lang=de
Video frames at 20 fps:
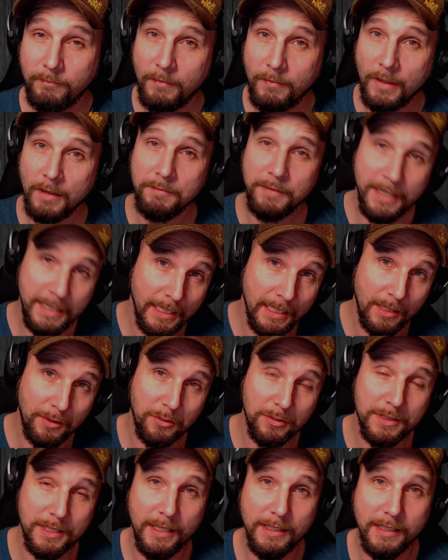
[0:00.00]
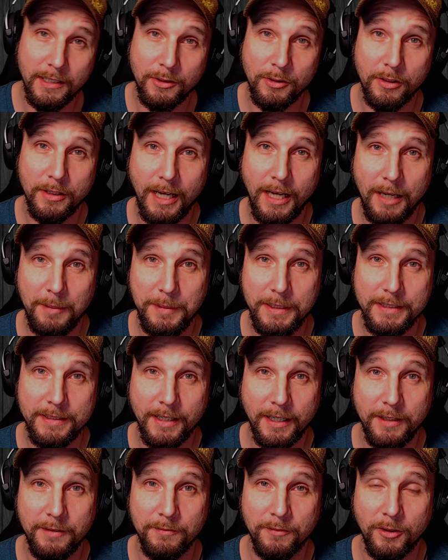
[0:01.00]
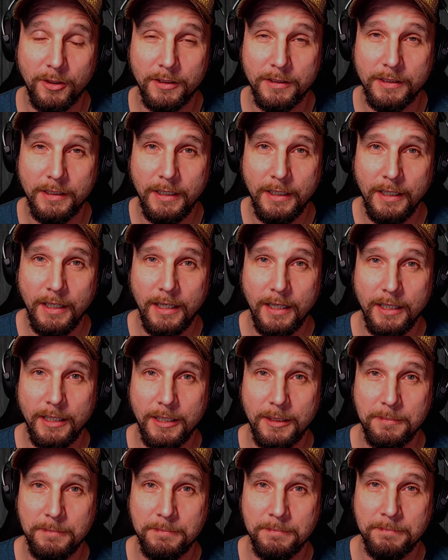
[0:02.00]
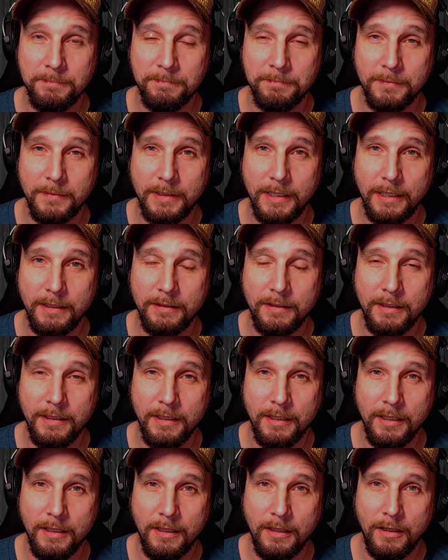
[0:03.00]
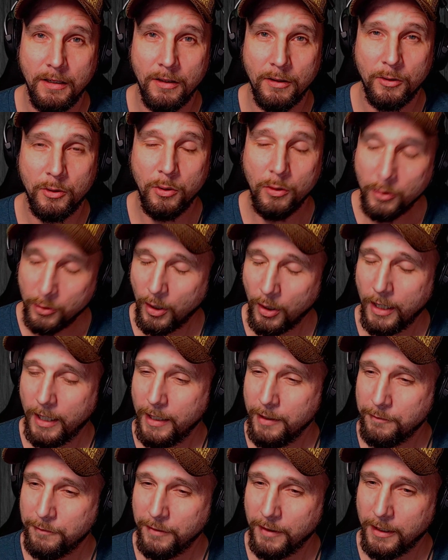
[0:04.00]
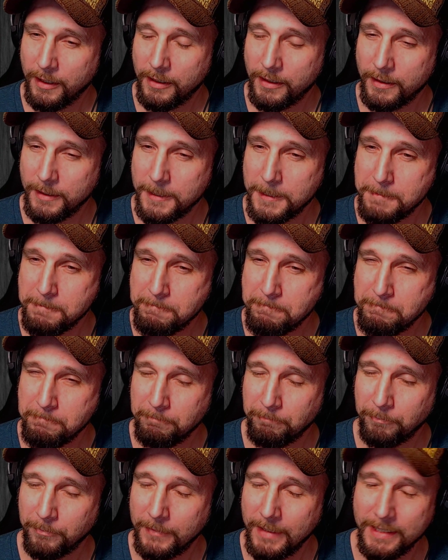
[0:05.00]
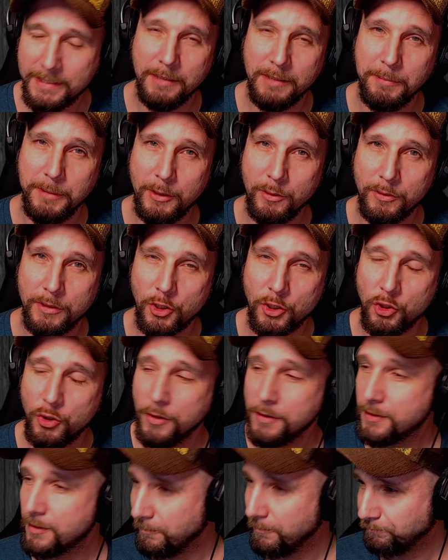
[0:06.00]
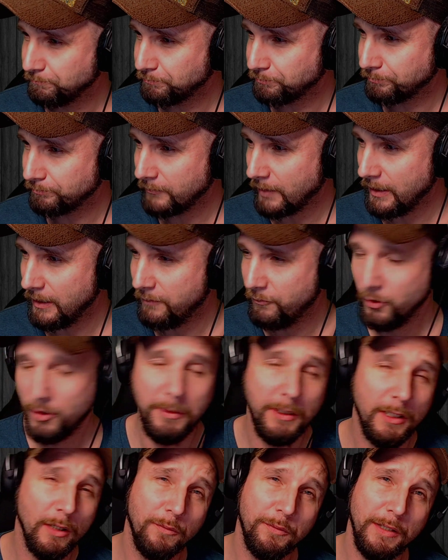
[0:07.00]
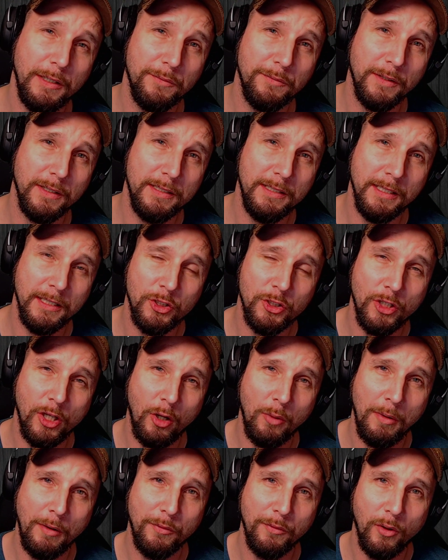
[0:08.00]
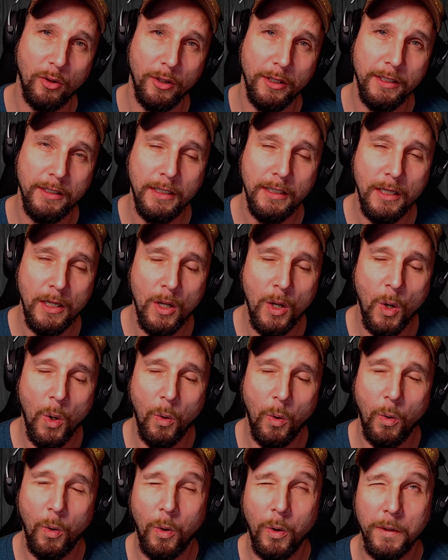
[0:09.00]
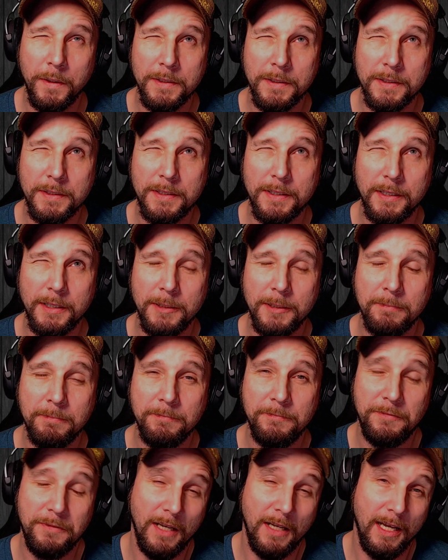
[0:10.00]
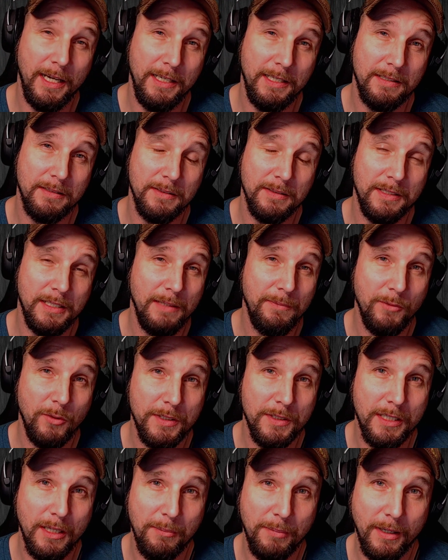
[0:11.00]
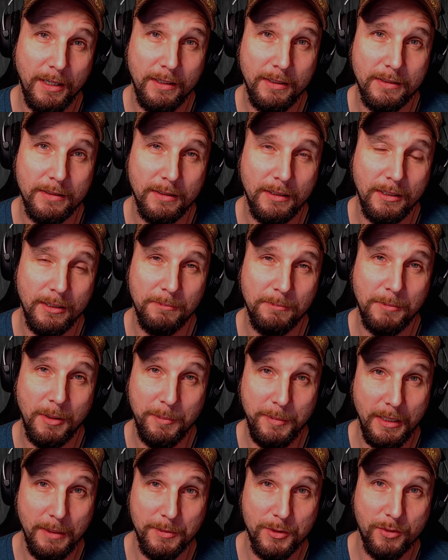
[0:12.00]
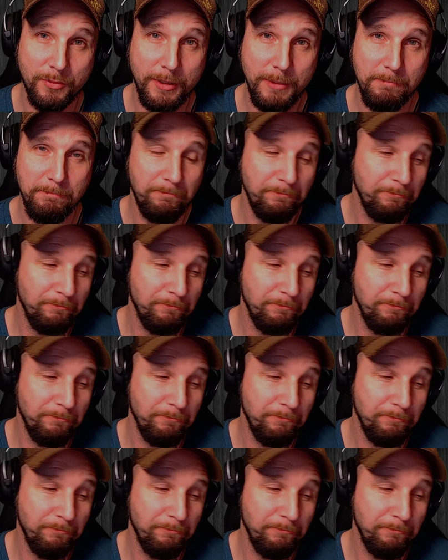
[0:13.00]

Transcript: Wenn ihr also Teil der Don Army sein wollt, ähm, dann guckt doch einfach, ähm, dass ihr mich unterstützt. Ich würde mich auf jeden Fall tierisch darüber freuen. Und ähm, vielleicht sehen wir uns ja bald ähm, bei mir im Stream.